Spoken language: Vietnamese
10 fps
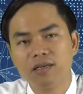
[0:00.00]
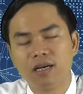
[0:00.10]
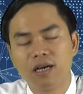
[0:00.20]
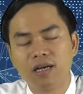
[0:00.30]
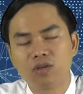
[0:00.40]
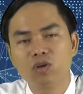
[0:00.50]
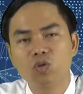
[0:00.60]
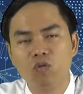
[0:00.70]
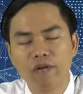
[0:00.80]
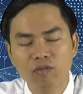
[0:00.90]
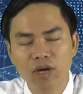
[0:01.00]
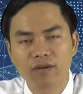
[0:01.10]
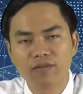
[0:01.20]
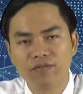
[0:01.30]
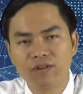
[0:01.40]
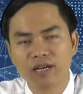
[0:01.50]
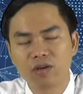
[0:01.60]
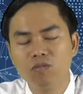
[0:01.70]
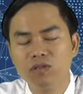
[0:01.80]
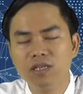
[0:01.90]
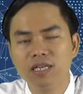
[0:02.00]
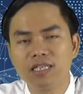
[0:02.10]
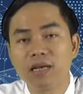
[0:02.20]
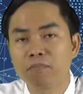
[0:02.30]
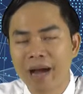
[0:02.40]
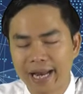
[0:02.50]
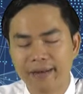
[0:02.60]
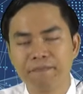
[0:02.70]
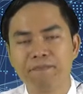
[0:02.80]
à, tuân thủ pháp luật và cũng như là Nhật Bản